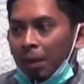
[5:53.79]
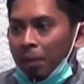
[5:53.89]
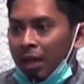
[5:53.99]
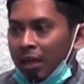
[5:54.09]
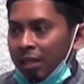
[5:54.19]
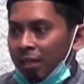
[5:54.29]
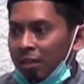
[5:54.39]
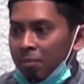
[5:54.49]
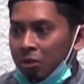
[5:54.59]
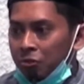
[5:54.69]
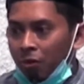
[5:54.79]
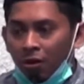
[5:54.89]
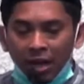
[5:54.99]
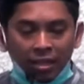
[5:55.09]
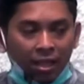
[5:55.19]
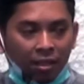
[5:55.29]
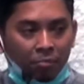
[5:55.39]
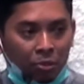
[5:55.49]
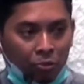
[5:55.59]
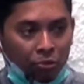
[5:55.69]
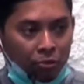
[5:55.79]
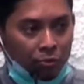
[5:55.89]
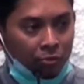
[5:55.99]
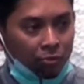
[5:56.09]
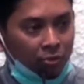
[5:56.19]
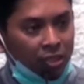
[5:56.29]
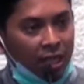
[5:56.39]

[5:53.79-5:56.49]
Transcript: Apakah kita termasuk orang yang beruntung